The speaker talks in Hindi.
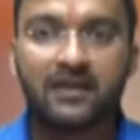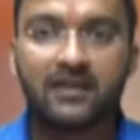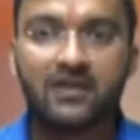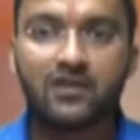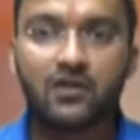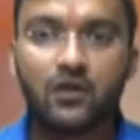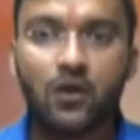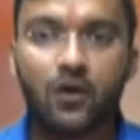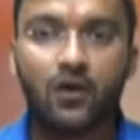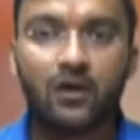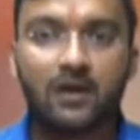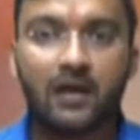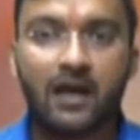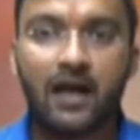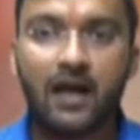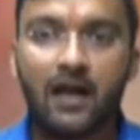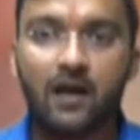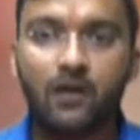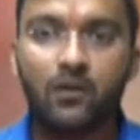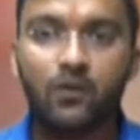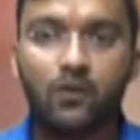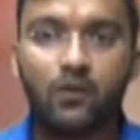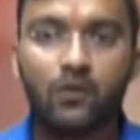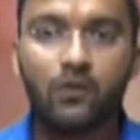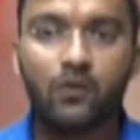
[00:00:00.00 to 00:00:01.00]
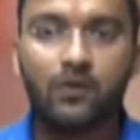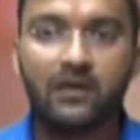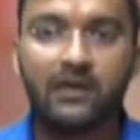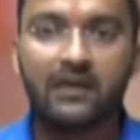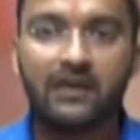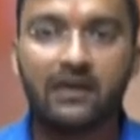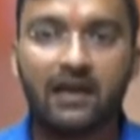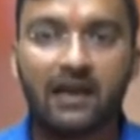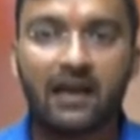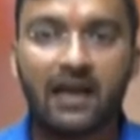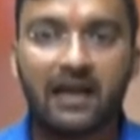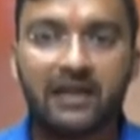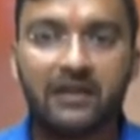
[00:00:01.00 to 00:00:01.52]
इस दौरान लोगों की
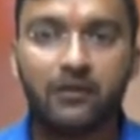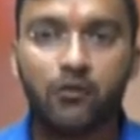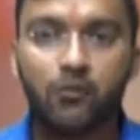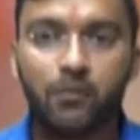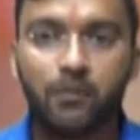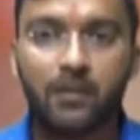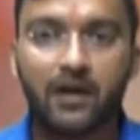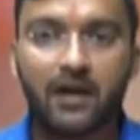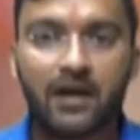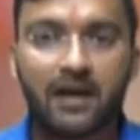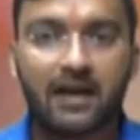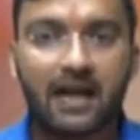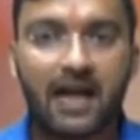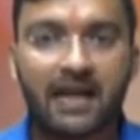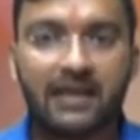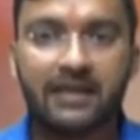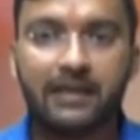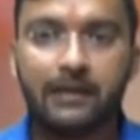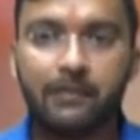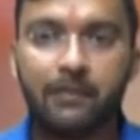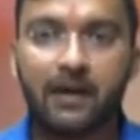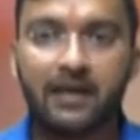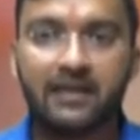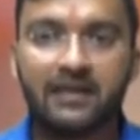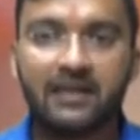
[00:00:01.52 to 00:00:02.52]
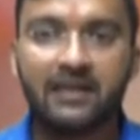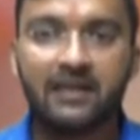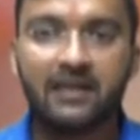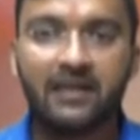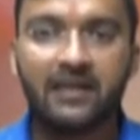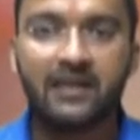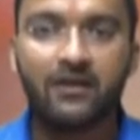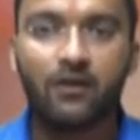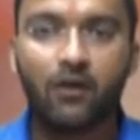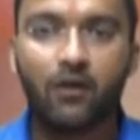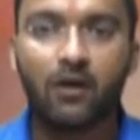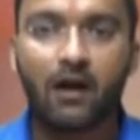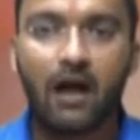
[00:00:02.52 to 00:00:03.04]
कलाइयों पर राखी बांधी
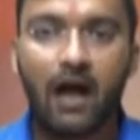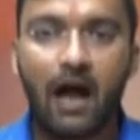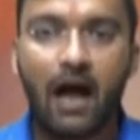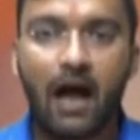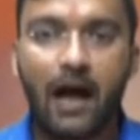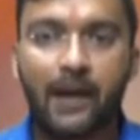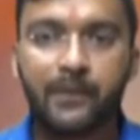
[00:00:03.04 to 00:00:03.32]
गई और